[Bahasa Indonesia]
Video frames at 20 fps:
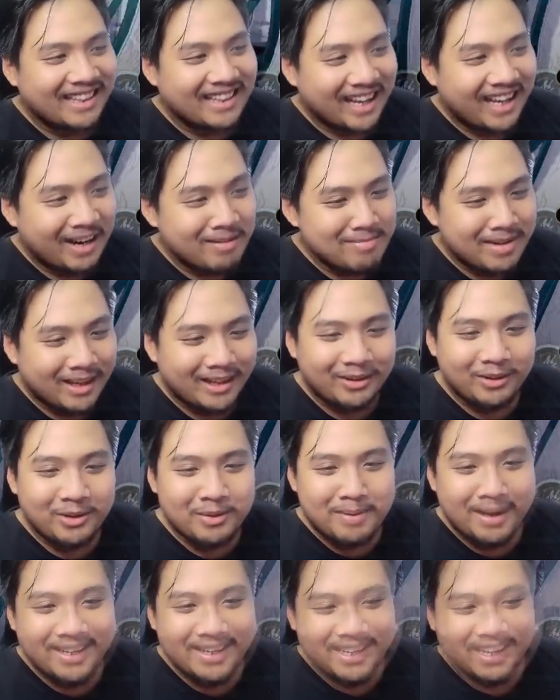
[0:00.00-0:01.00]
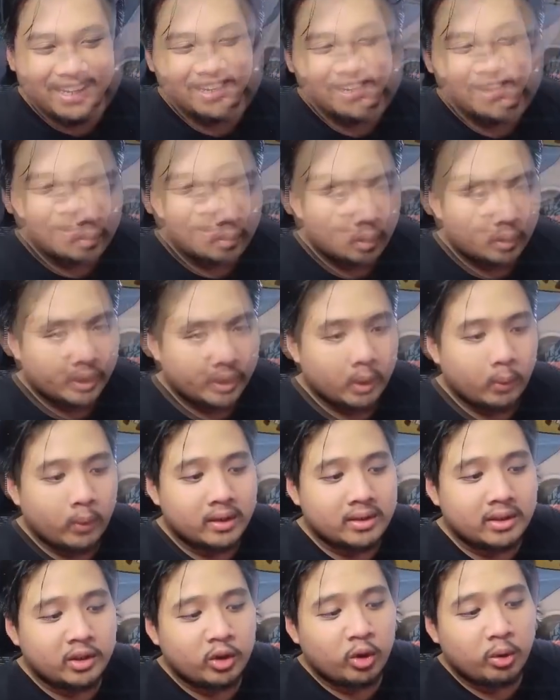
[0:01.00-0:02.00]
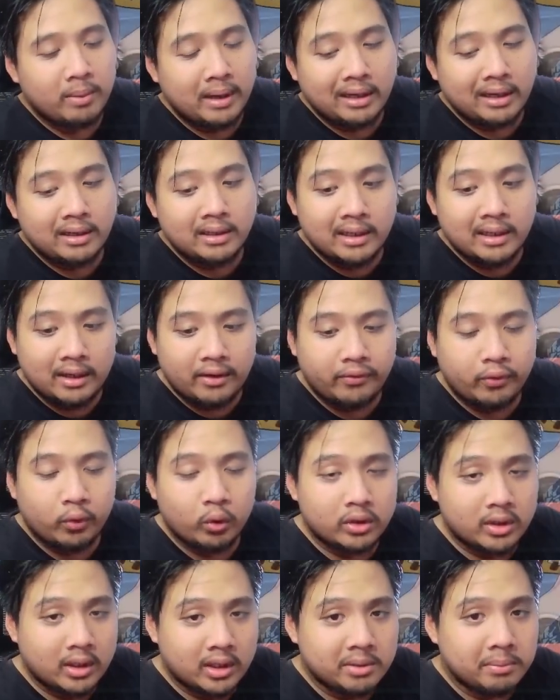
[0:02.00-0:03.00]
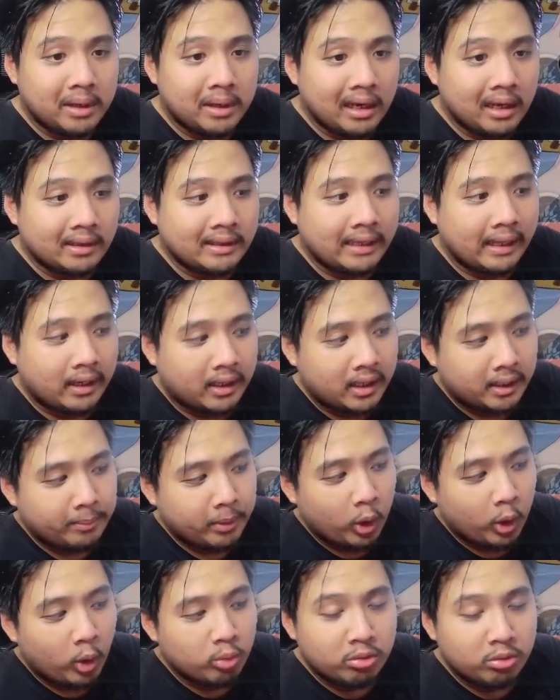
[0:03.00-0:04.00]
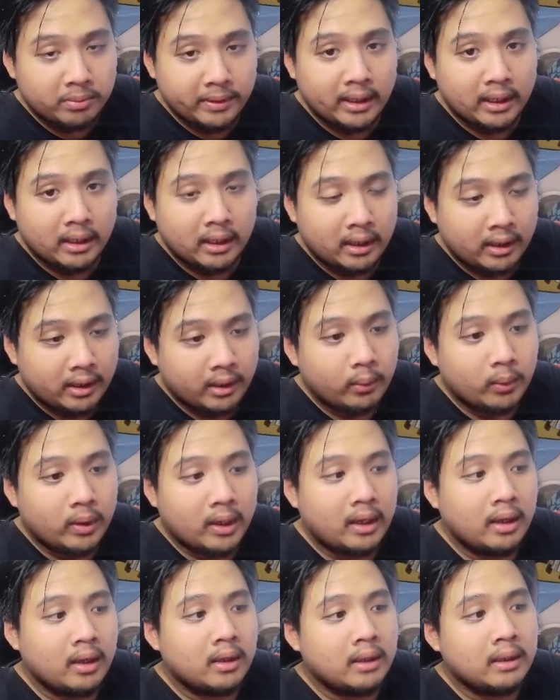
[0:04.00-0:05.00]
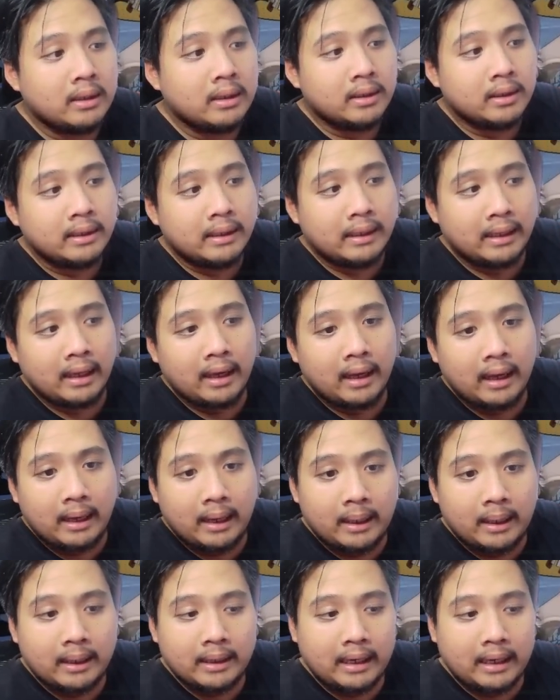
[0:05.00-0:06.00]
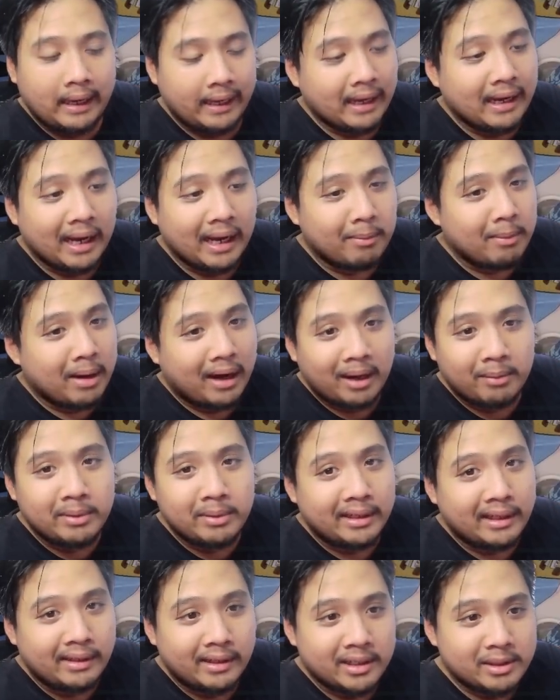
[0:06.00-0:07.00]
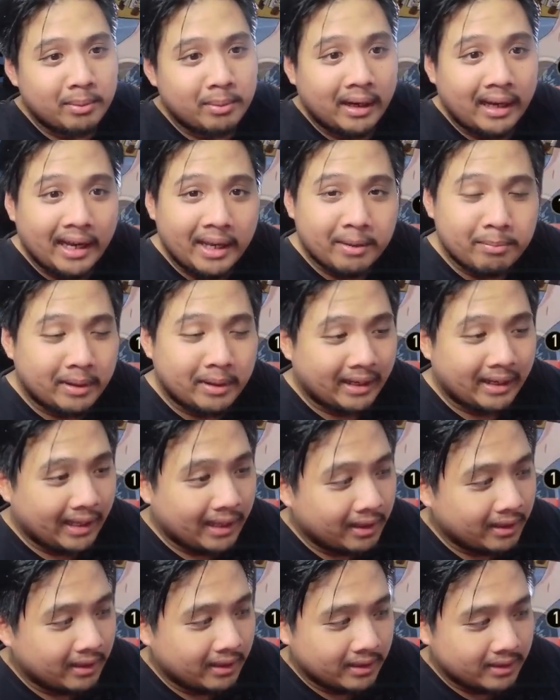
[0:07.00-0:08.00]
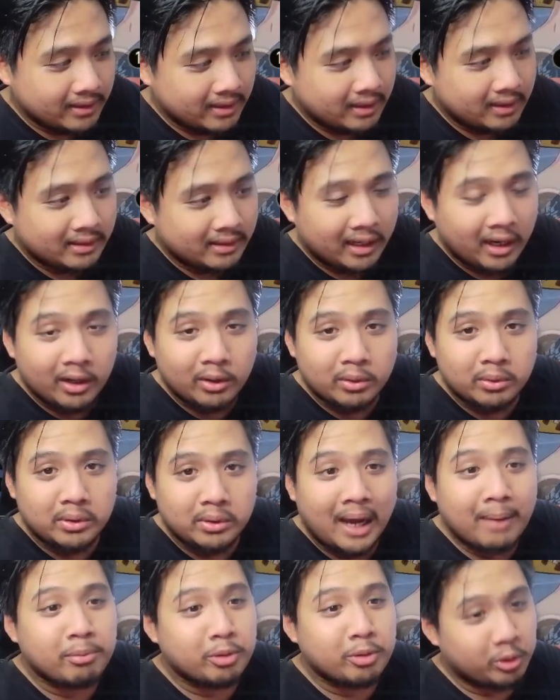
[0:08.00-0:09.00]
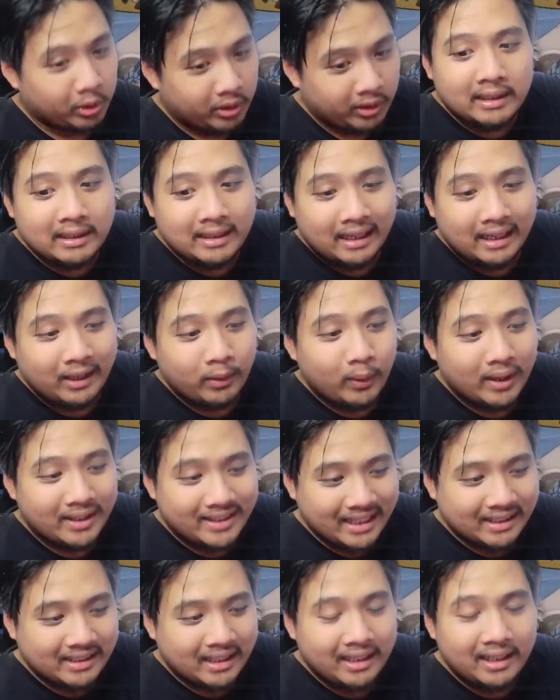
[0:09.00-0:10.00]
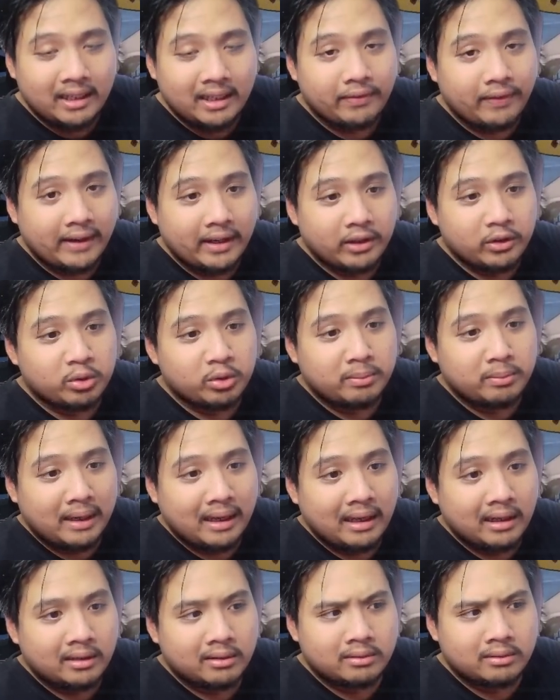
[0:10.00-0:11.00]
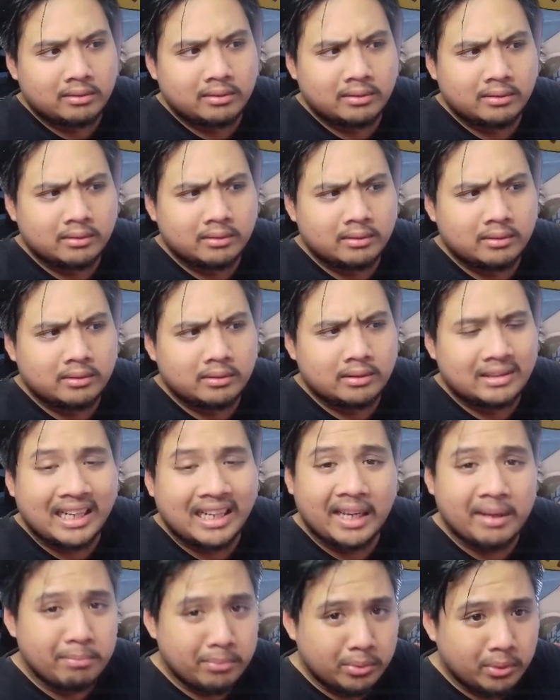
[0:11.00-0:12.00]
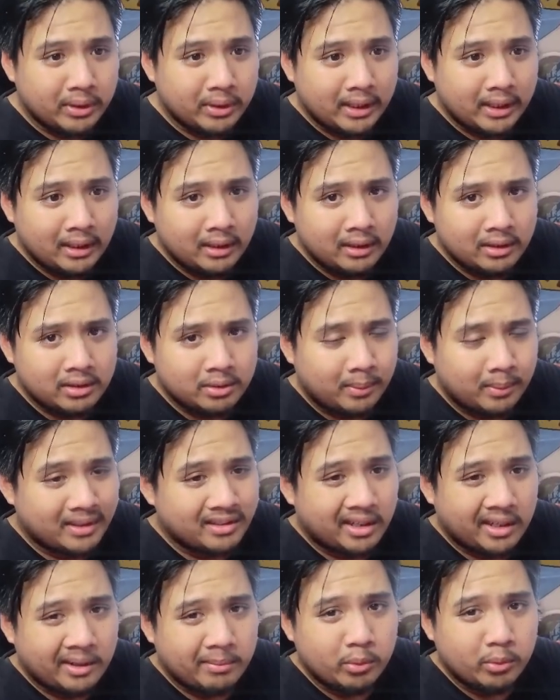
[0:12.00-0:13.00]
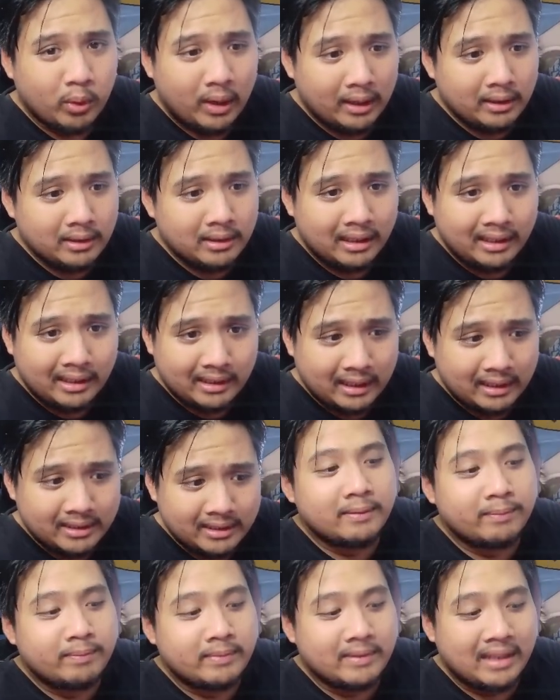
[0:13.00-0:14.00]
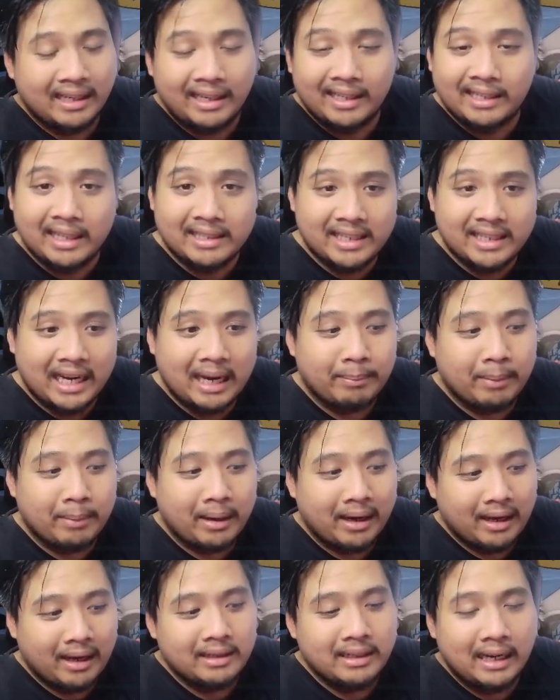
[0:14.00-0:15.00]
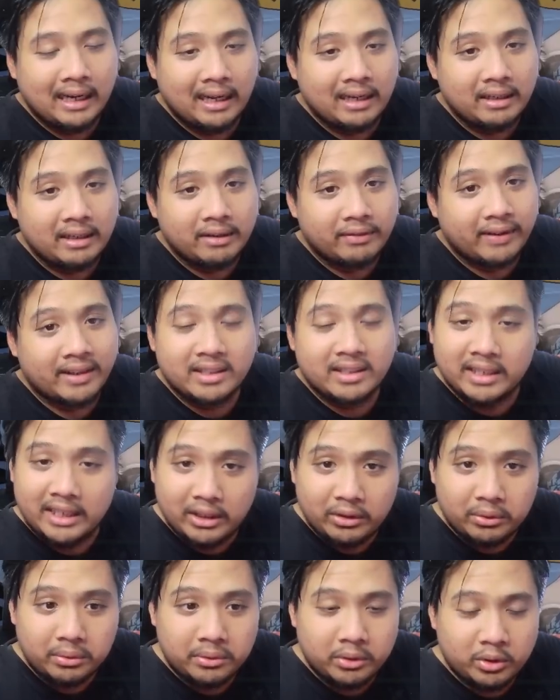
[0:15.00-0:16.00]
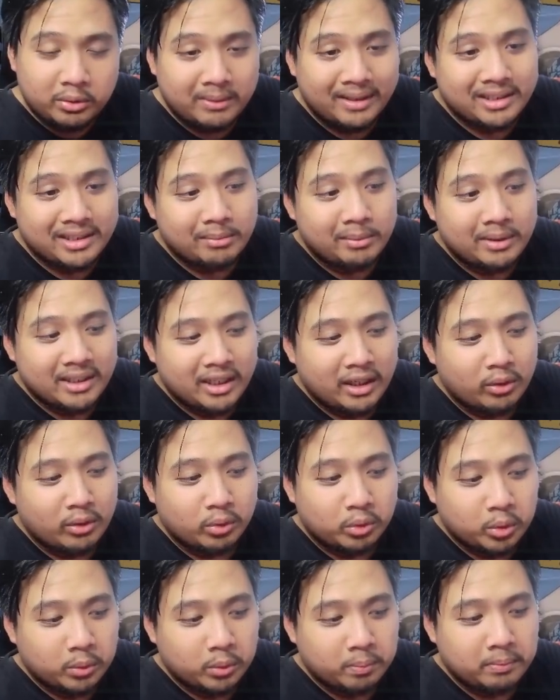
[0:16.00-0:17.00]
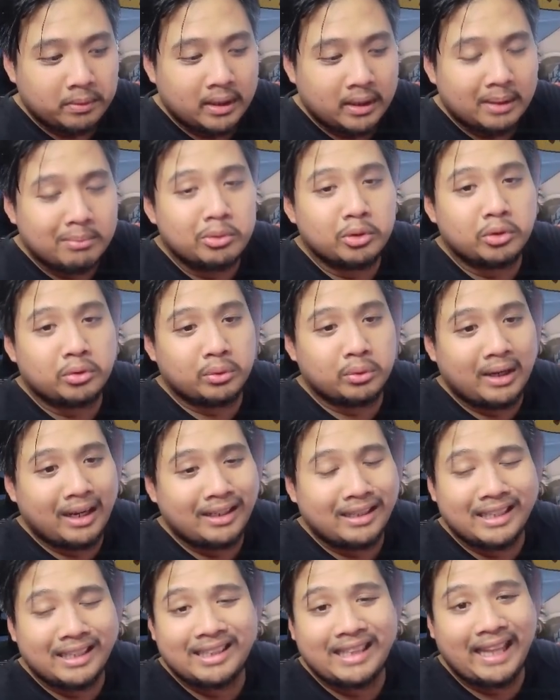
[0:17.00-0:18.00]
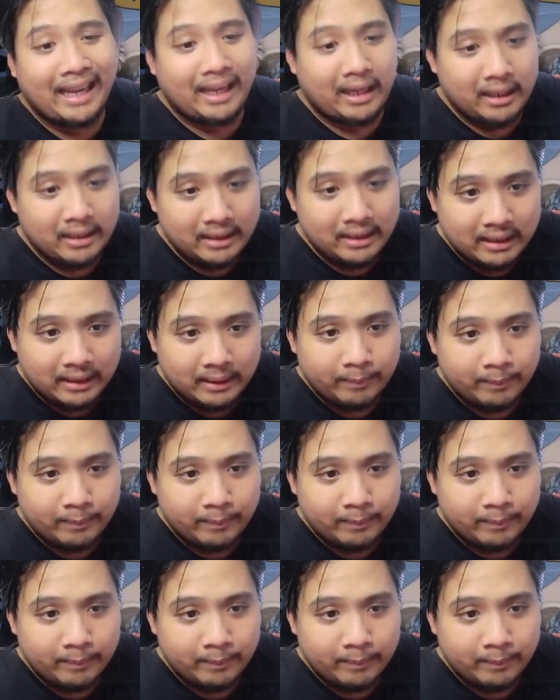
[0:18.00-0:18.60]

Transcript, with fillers: amat lumayan Oke gue di sini nyoba dia fungsinya sebagai tanker pada umumnya ya Karena gue ya kayak nggak bakal bikin dia sebagai hyper carry guys ya terlalu absurd dan gue cek tadi defense-nya cuman seribu ya cuman seribuan dan kita cek dan kita cek apakah dengan defense gitu itu masih bisa nutup kebutuhan ngetengnya dia